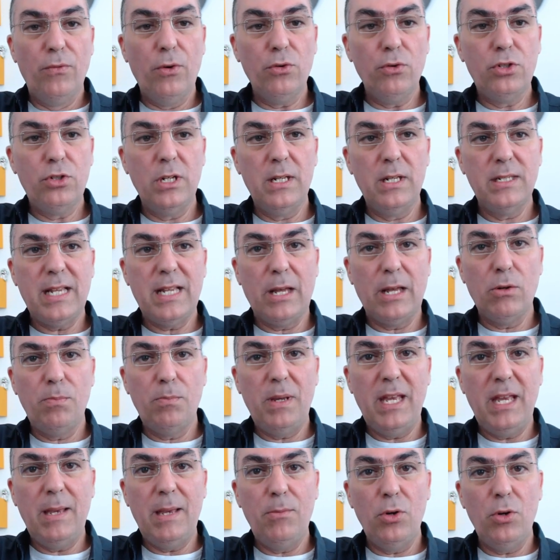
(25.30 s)
eu vou utilizar
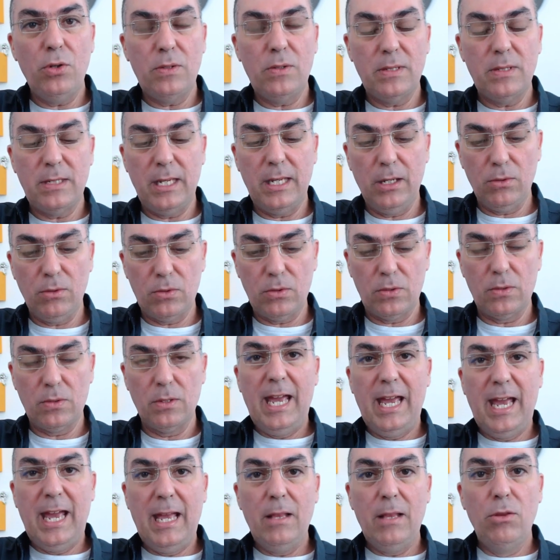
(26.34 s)
o
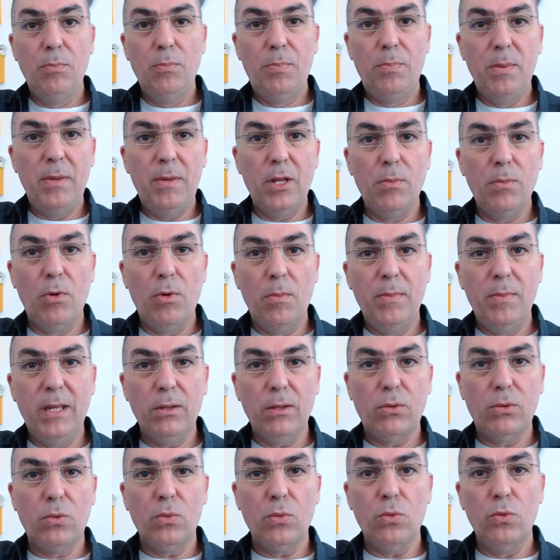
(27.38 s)
BM800 é, eh, no primeiro
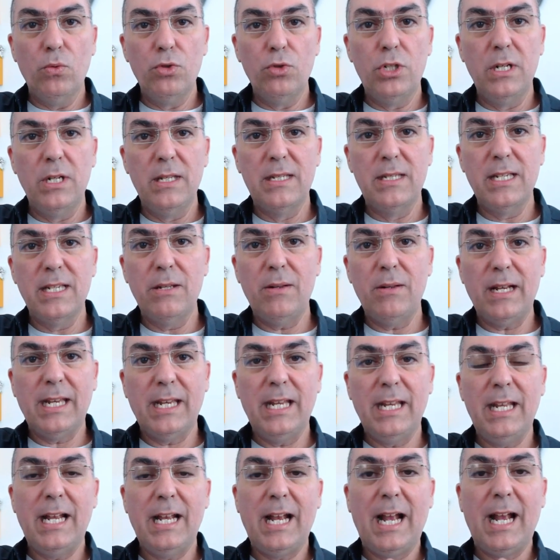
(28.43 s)
momento utilizando
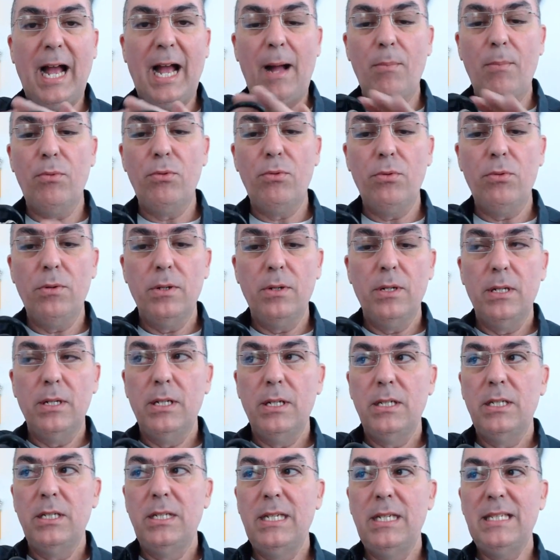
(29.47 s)
aquele cabo
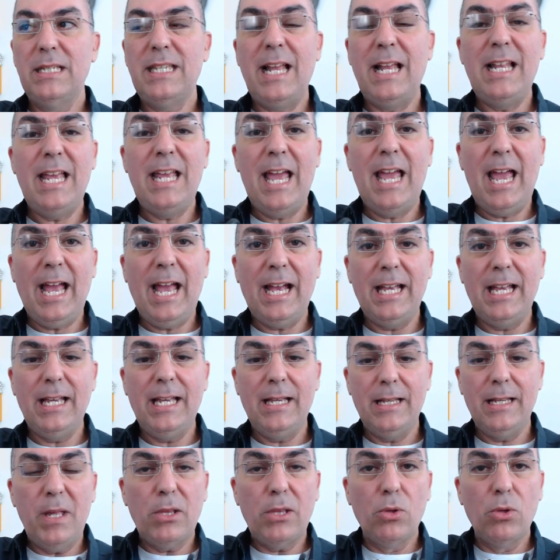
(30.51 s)
XLR
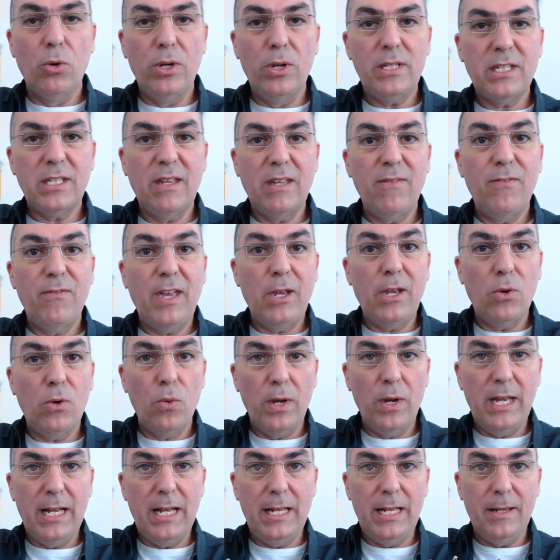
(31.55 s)
P2 que vem
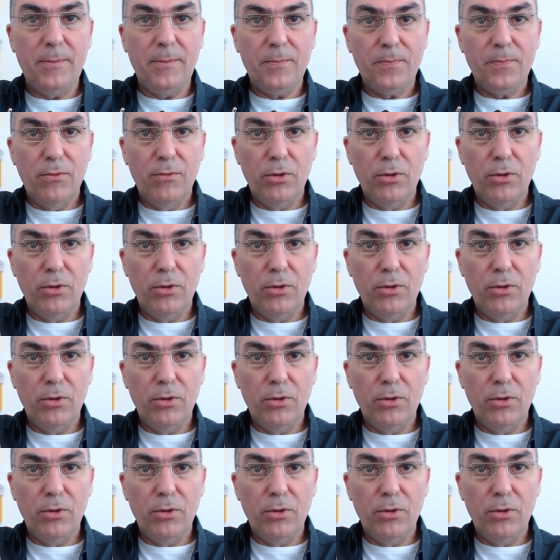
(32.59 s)
com ele.